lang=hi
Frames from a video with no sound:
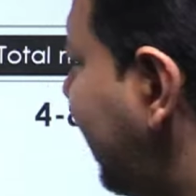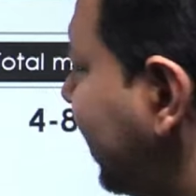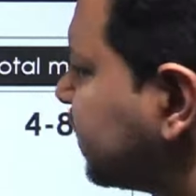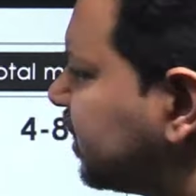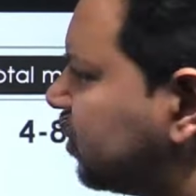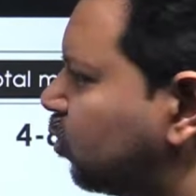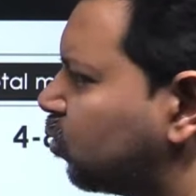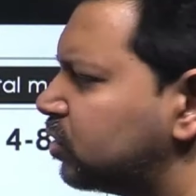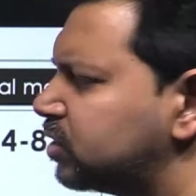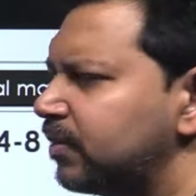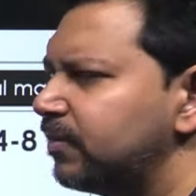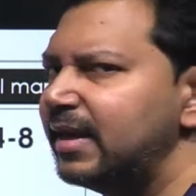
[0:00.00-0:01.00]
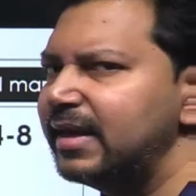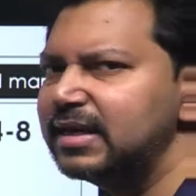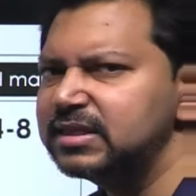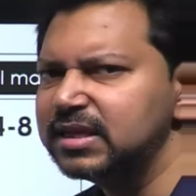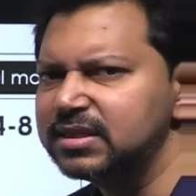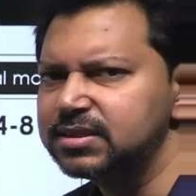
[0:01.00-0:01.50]
एक से दो क्वेश्चन मिलने के
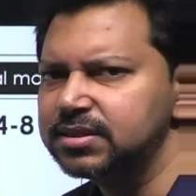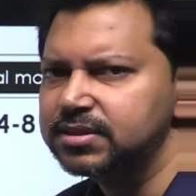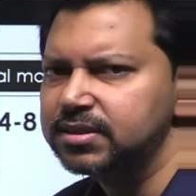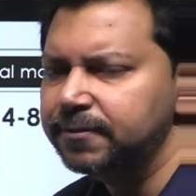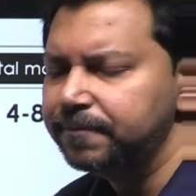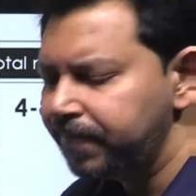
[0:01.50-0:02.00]
चांसेस हैं